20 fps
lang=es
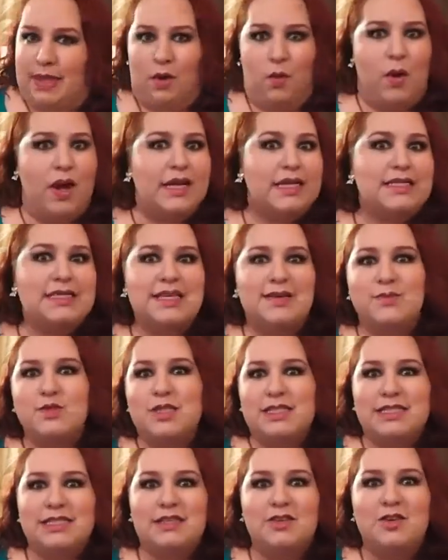Igual que
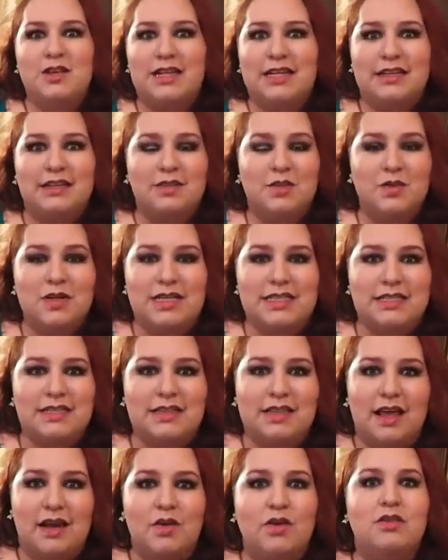estamos haciendo las lecturas de
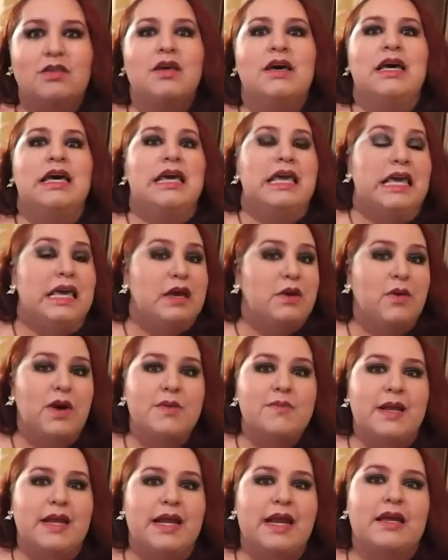tarot,
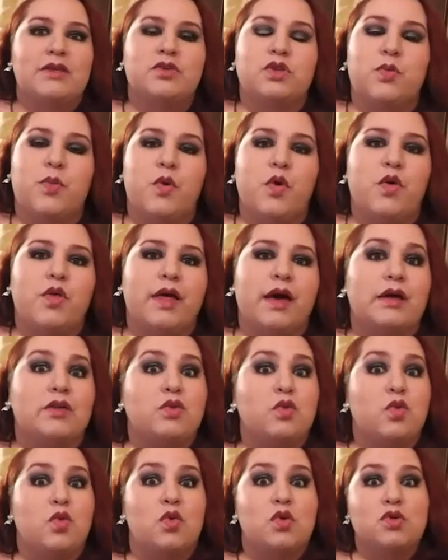igual manera yo te puedo
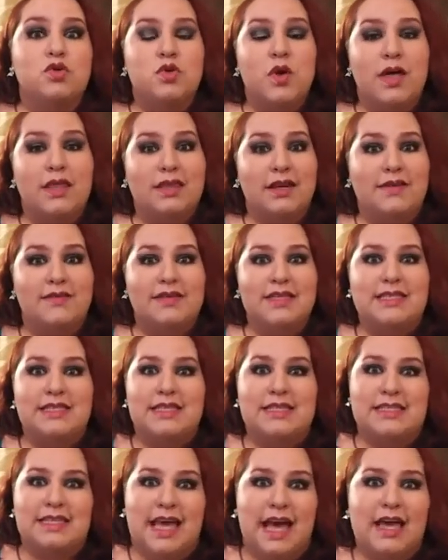dar tu curso a través
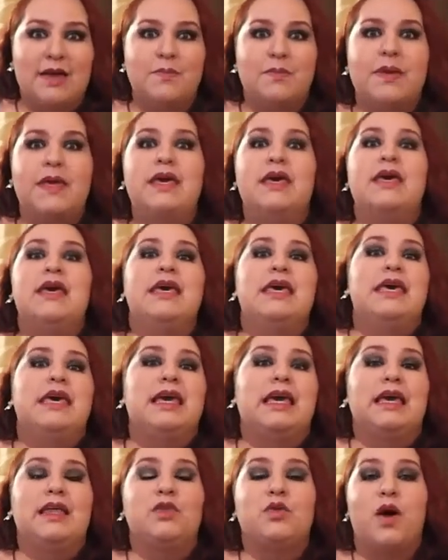de Skype
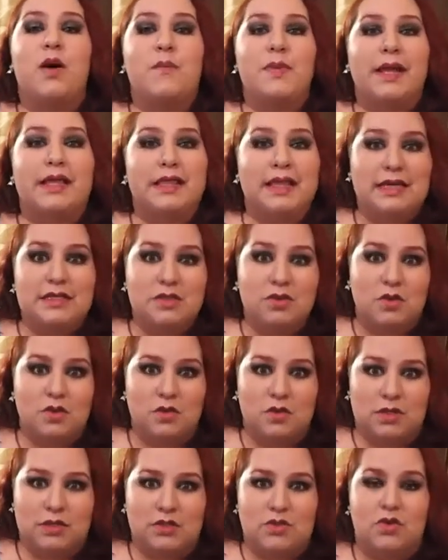y que tú aprendas
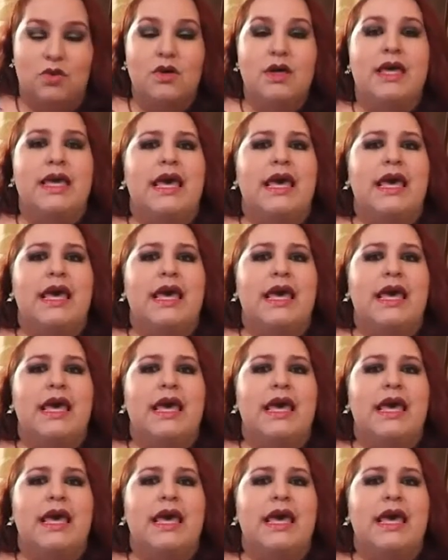todo esto.